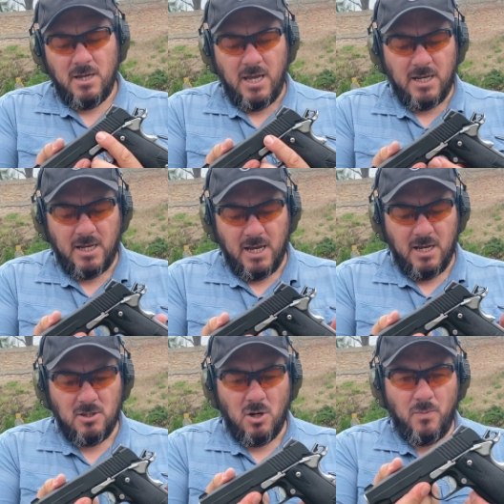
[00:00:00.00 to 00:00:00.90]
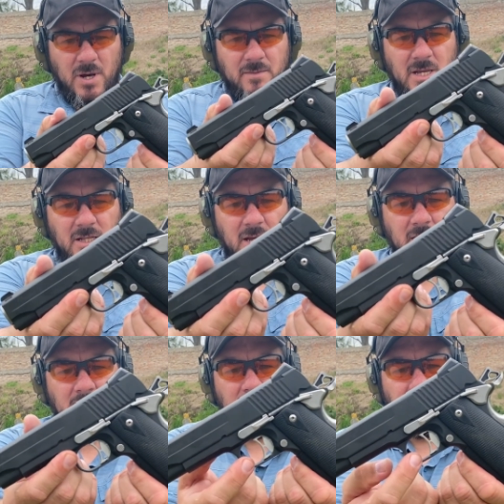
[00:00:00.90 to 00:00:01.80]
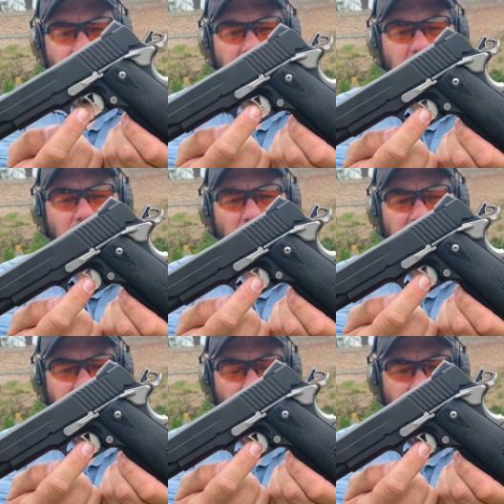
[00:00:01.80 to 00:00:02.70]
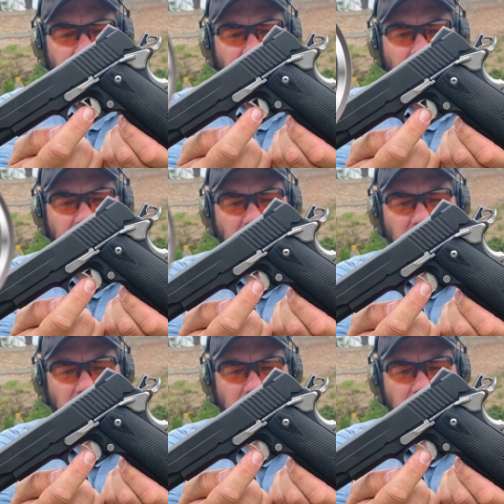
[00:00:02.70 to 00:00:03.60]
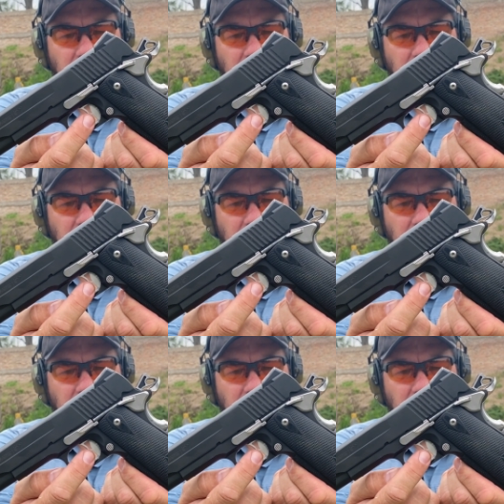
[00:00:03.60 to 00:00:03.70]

es que nos permite también poder regular el disparador.